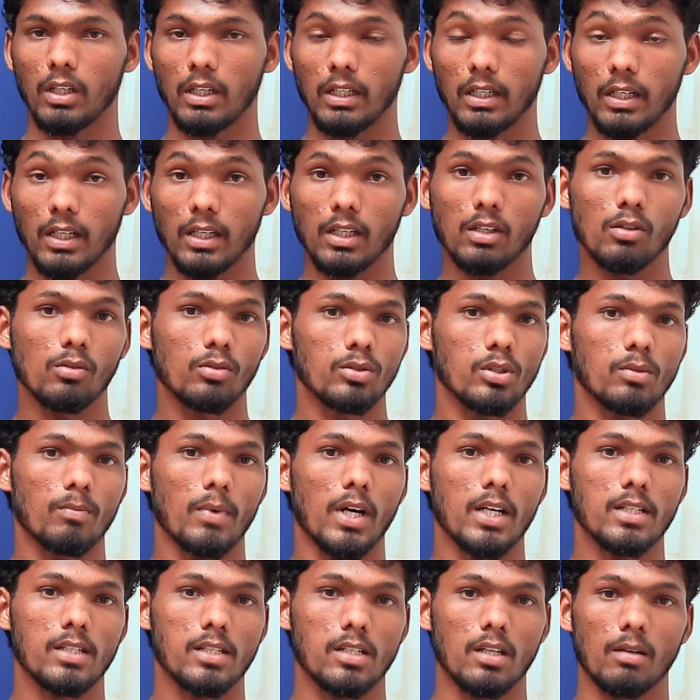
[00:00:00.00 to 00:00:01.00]
இன்றைக்கி கொஞ்சம்
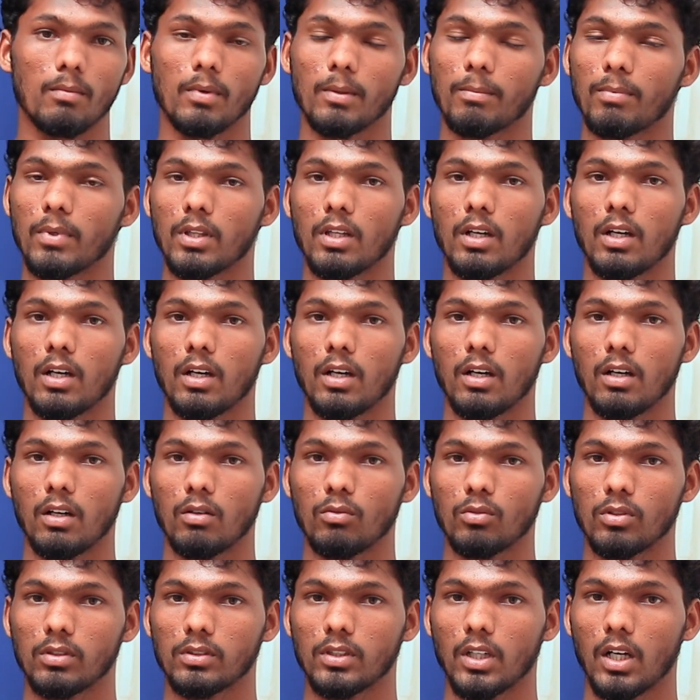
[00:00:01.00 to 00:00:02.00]
மாற்றி அமைப்பதாக
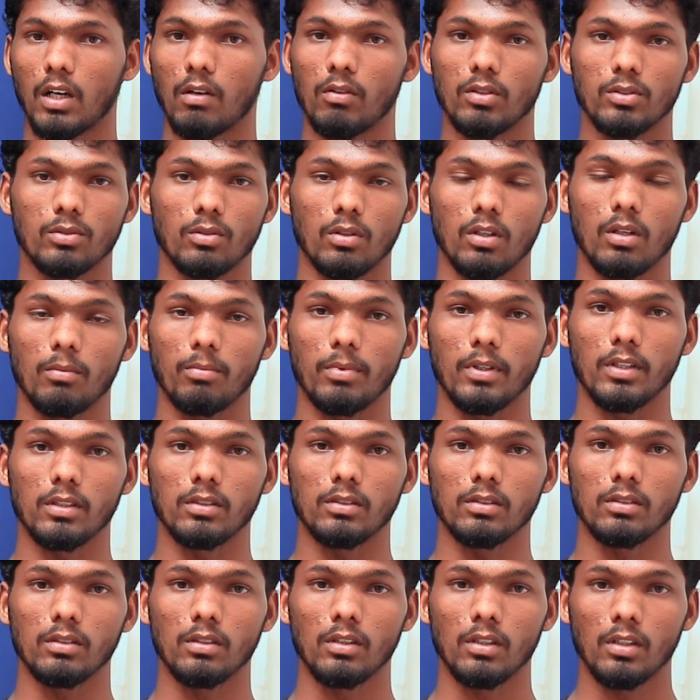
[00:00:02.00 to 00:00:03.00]
ஒரு தகவல்
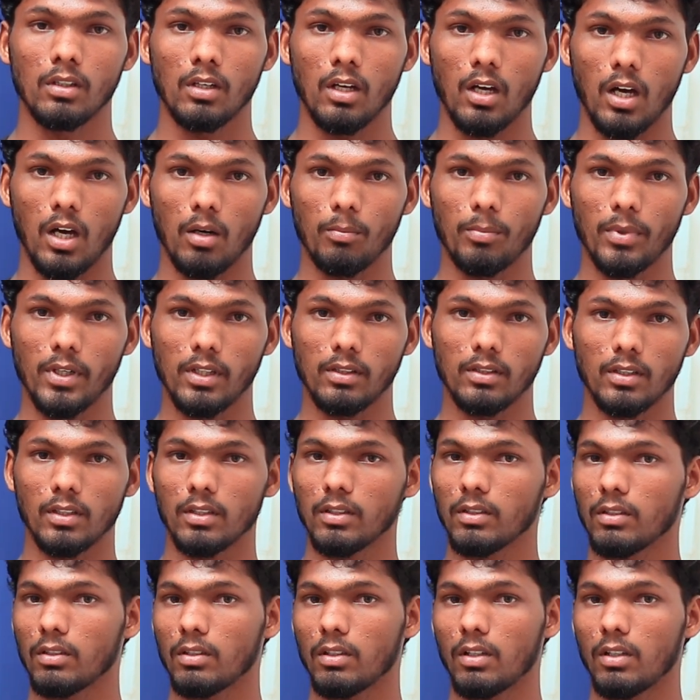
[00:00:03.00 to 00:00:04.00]
சொல்லப்படுது அப்படி தான்